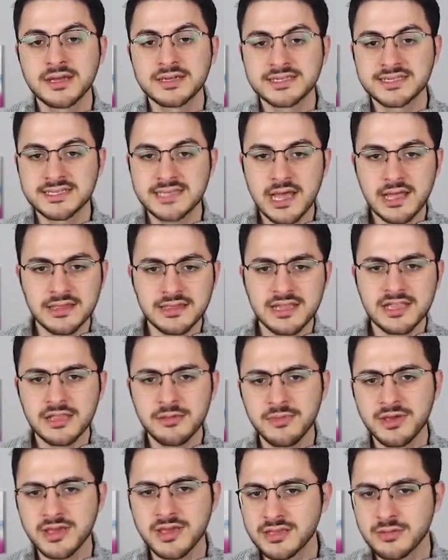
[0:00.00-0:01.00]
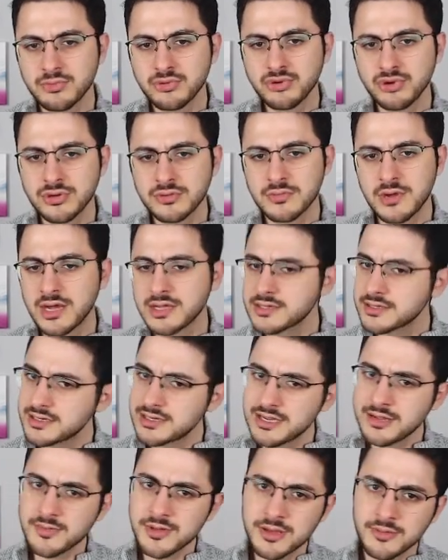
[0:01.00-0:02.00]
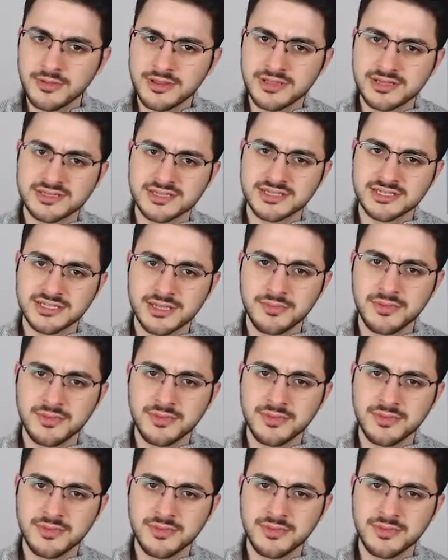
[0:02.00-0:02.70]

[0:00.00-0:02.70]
Sen ne demekti? Bunu hatırlamayabilirsiniz ama